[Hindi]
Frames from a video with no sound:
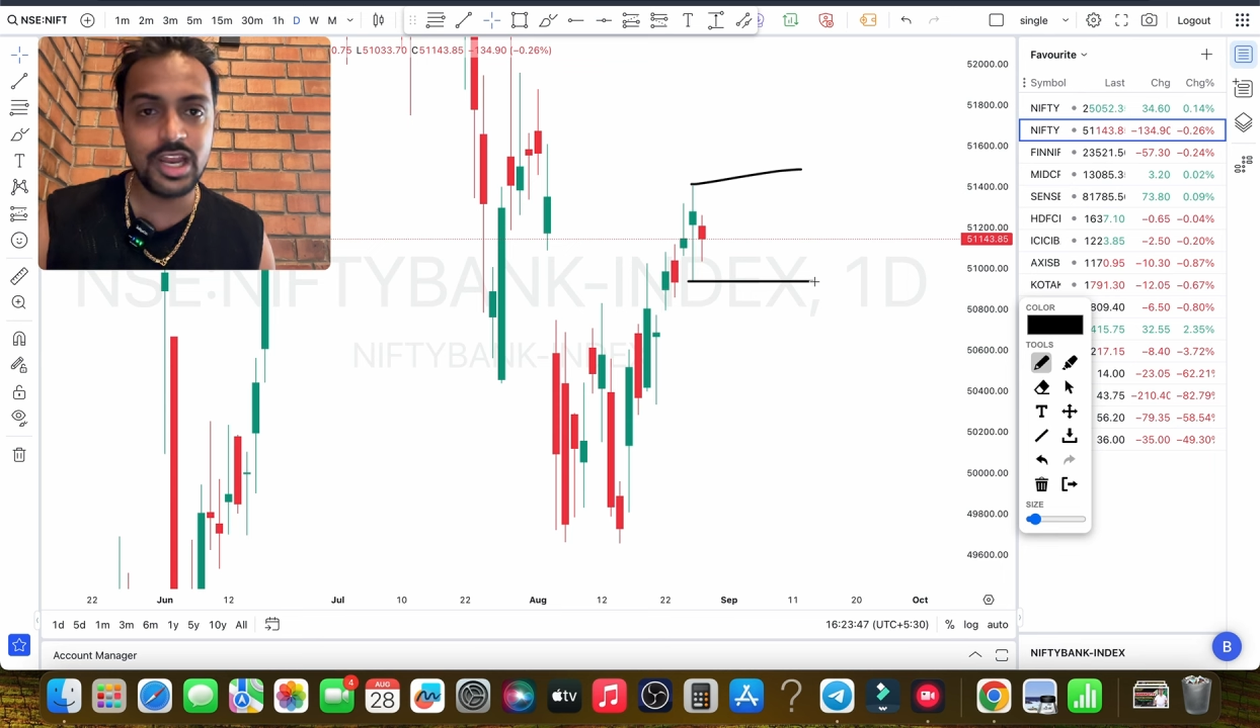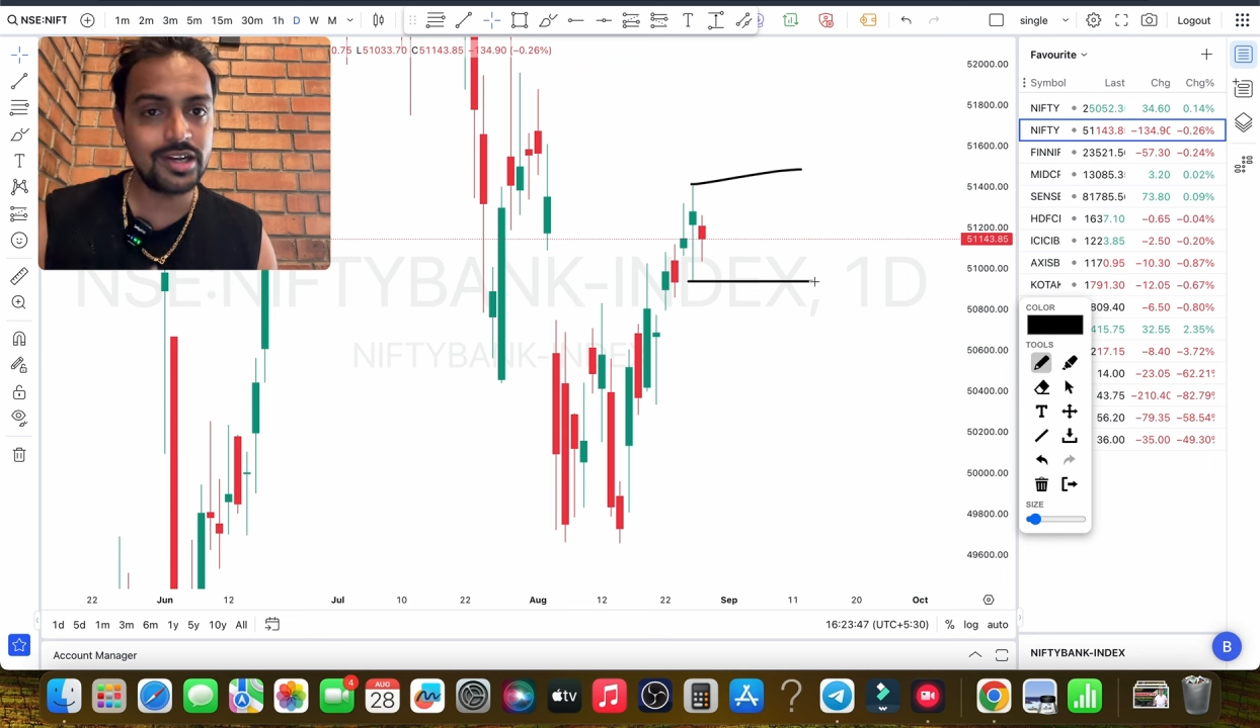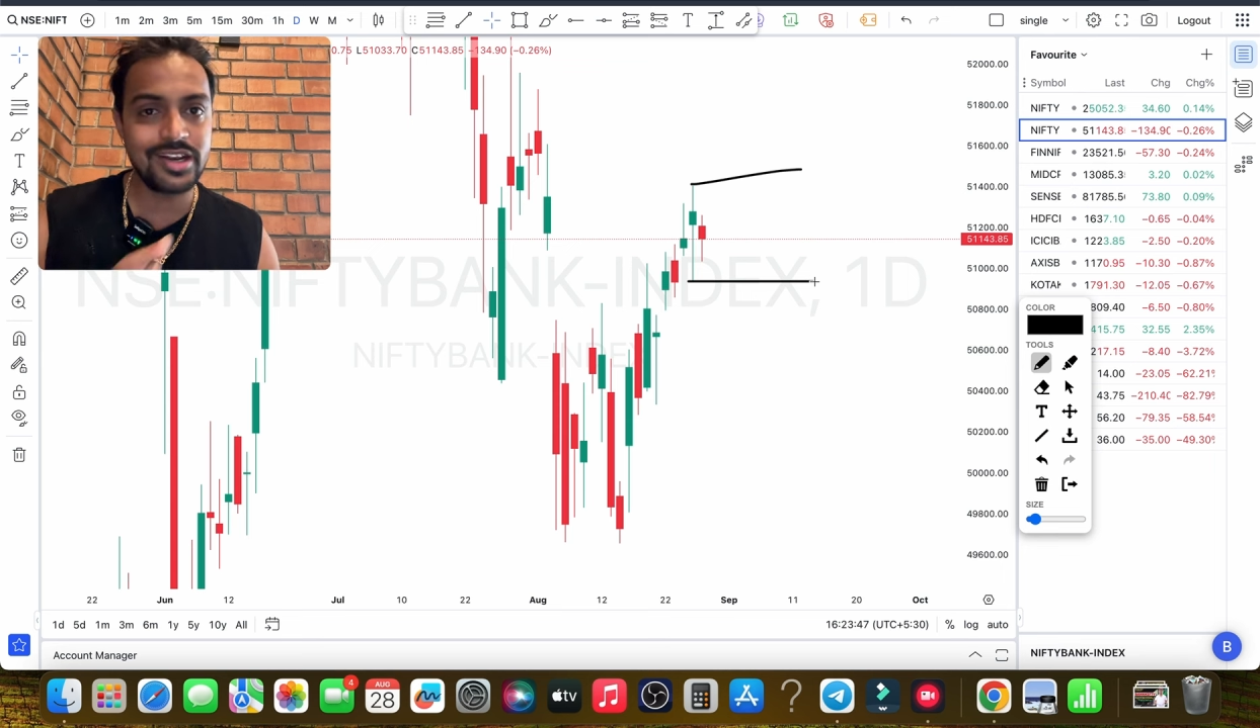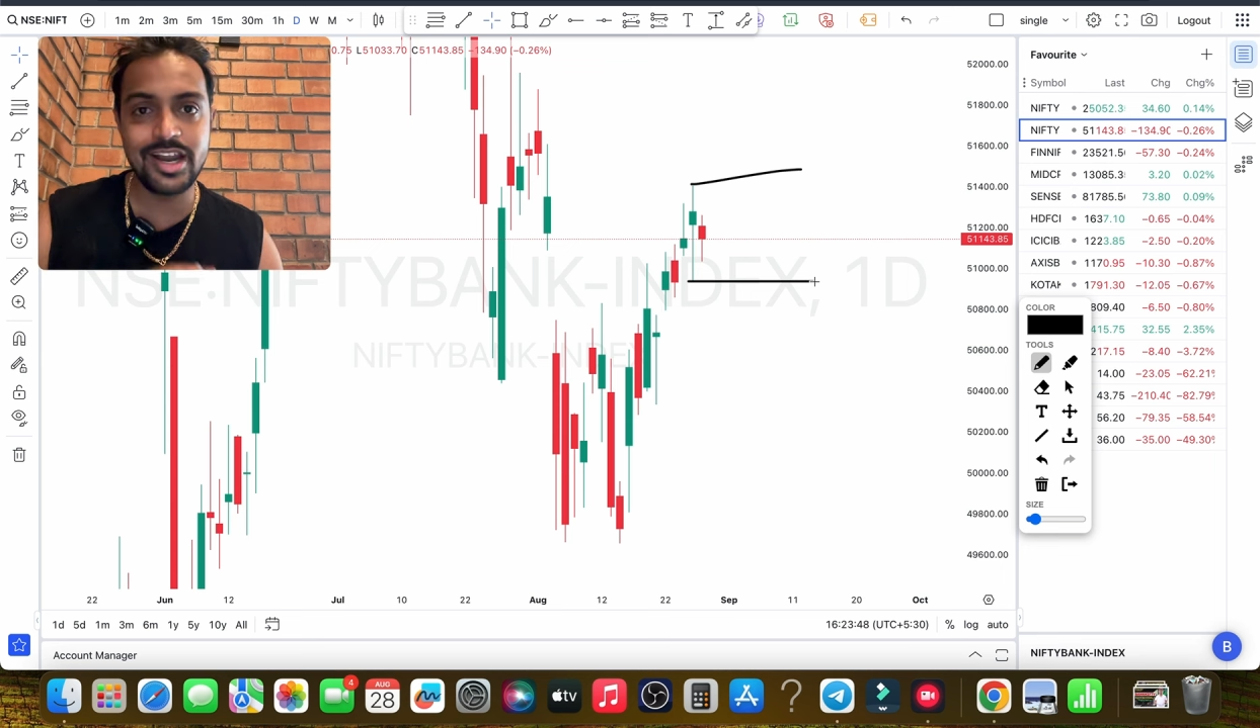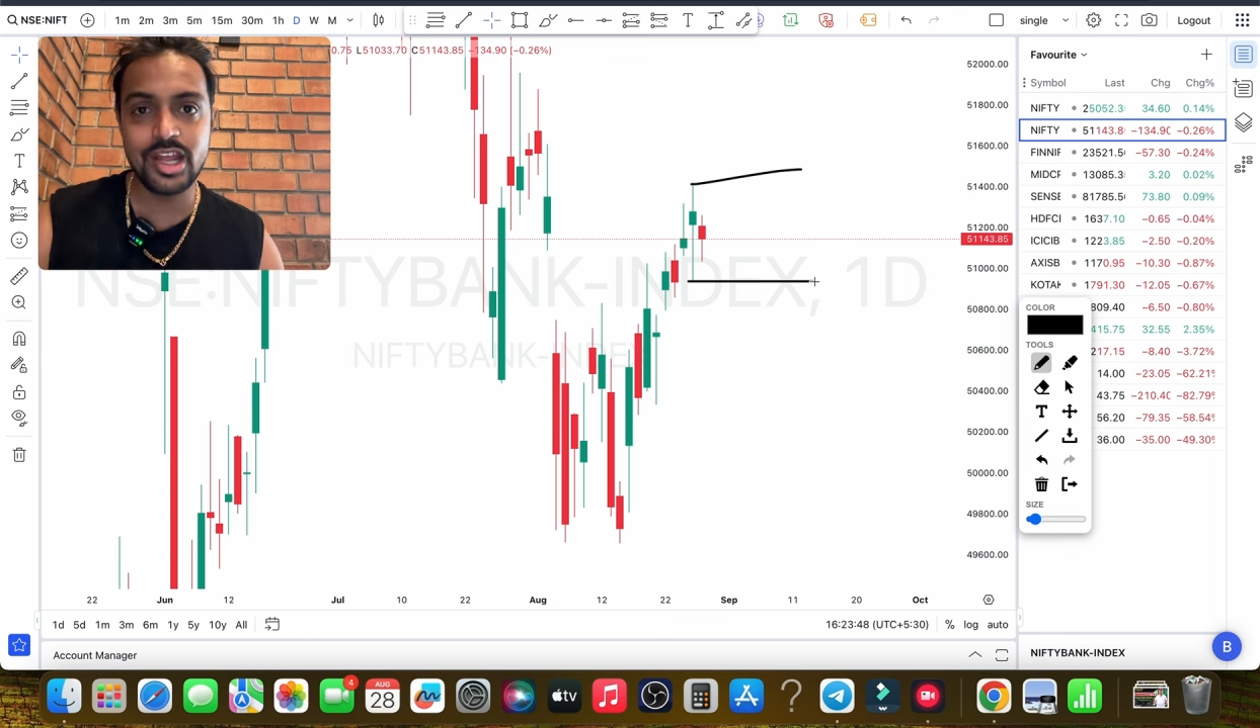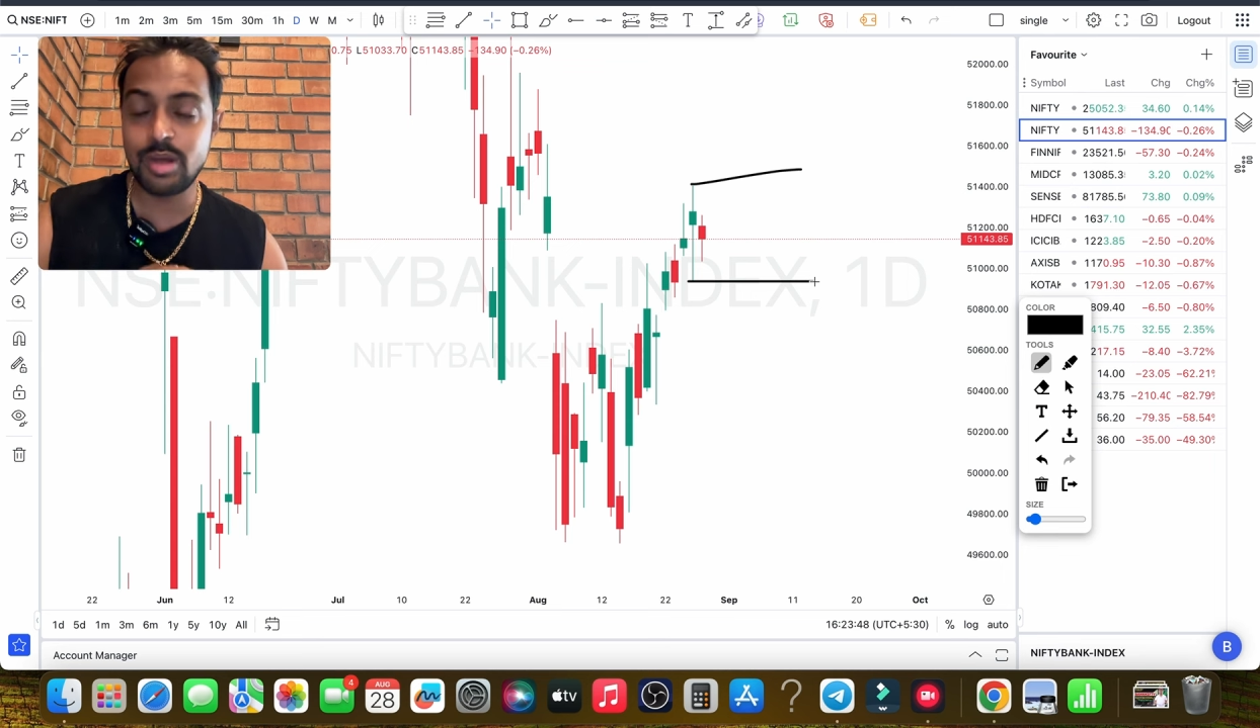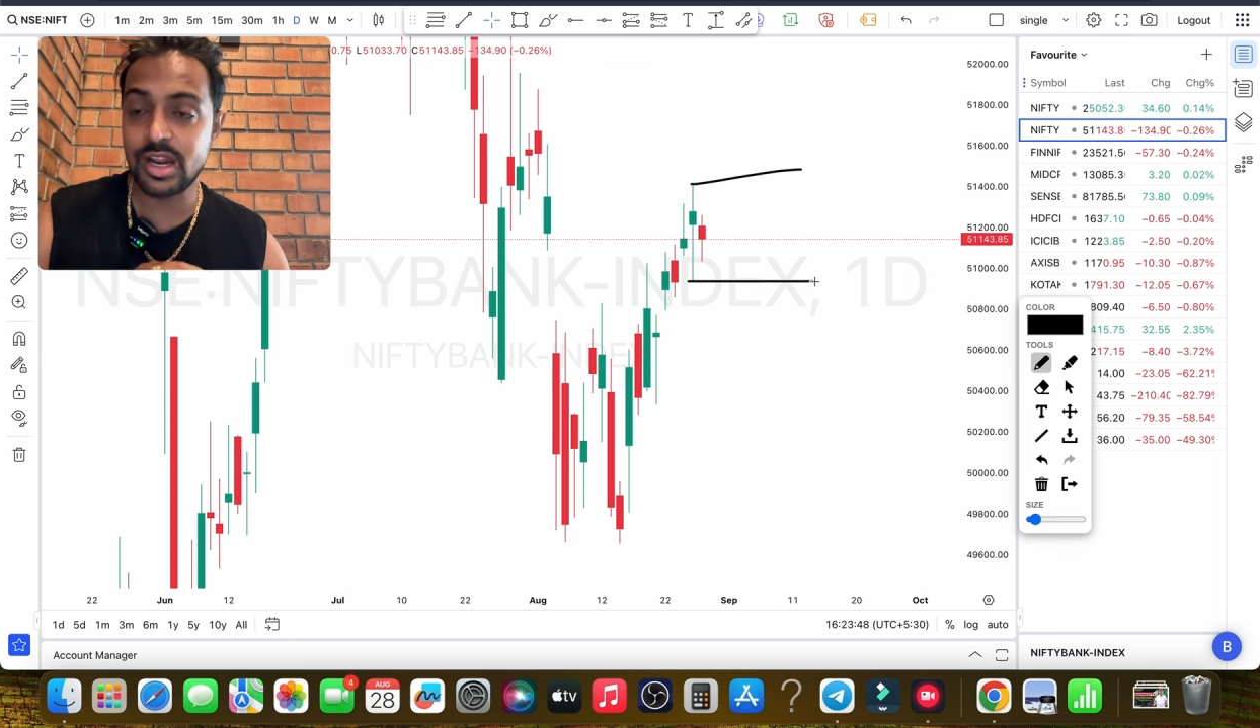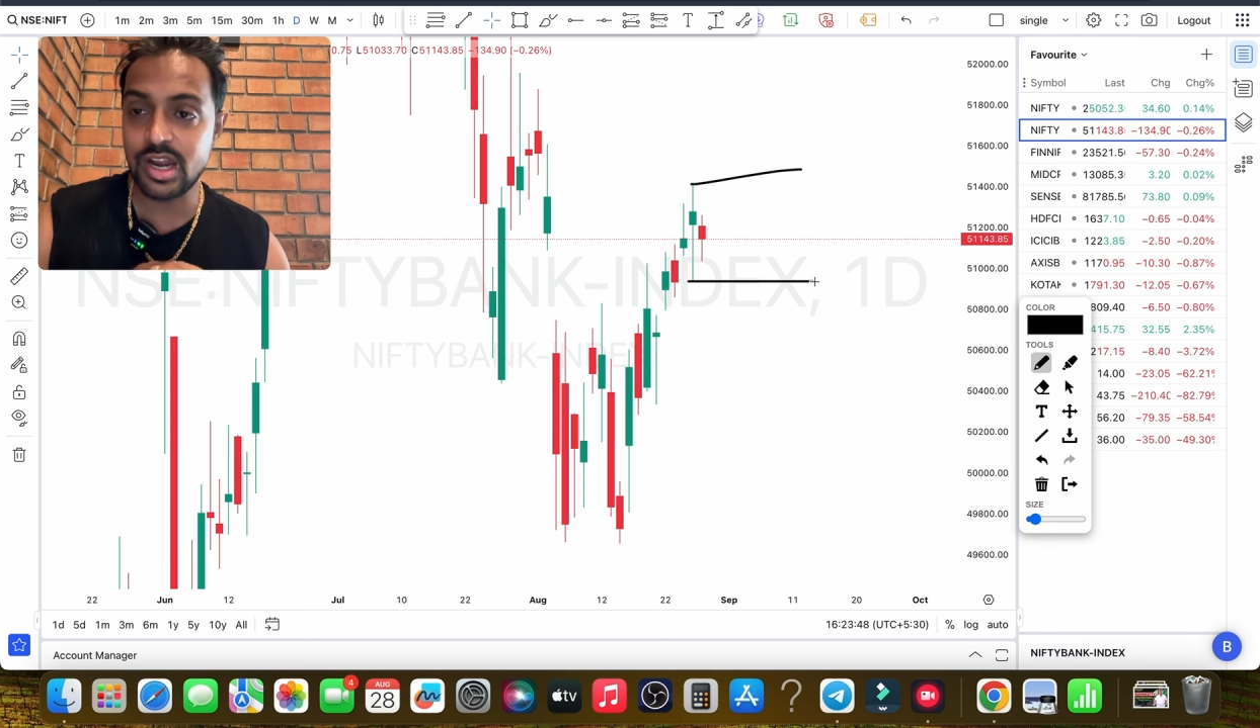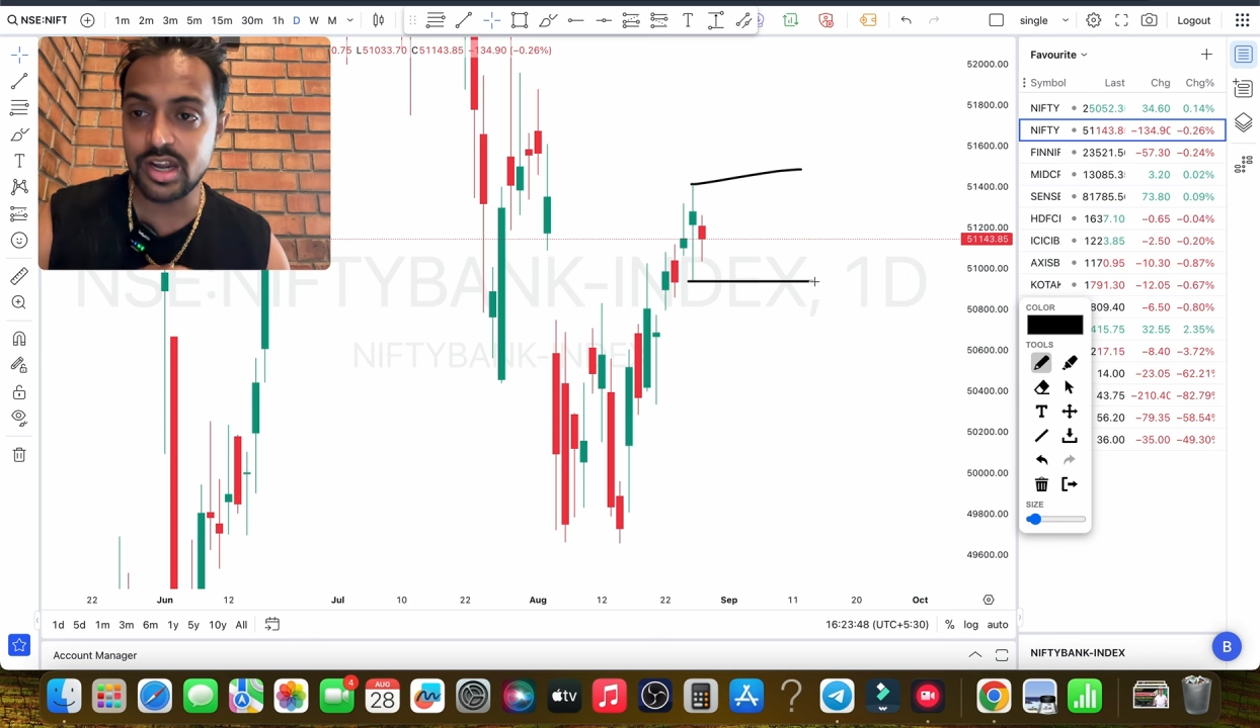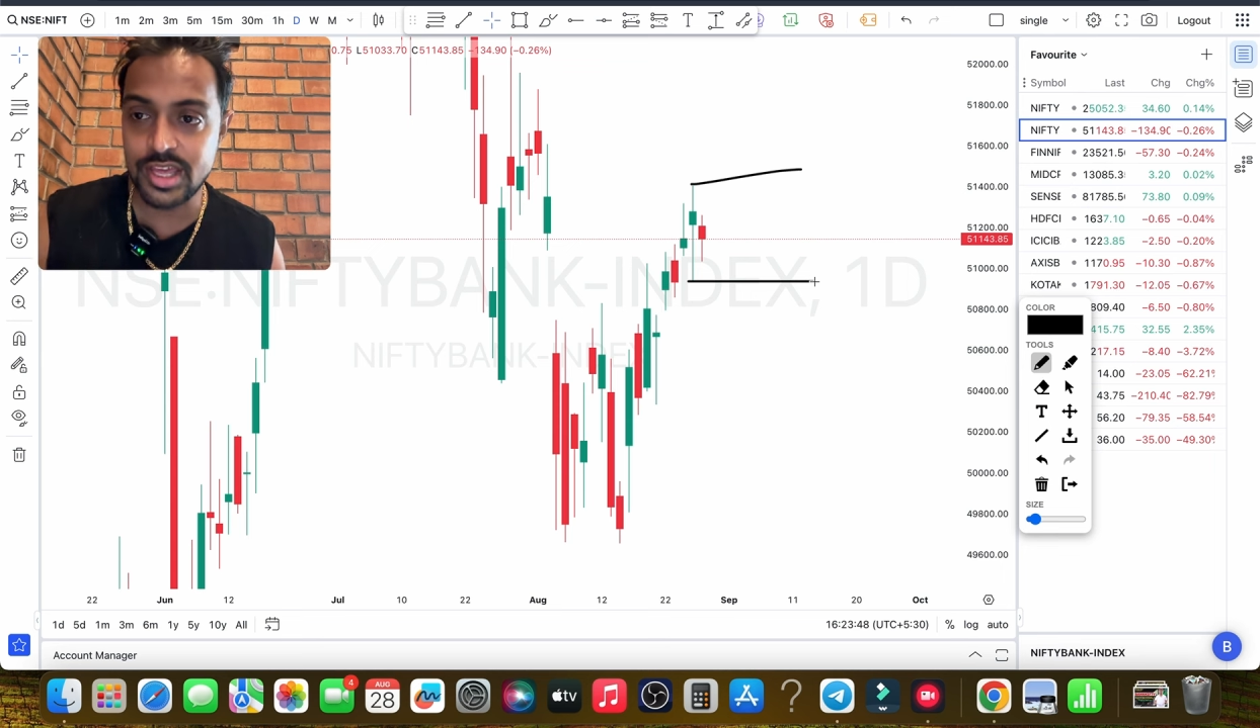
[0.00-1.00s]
लिए एक ट्रेंडिंग मार्केट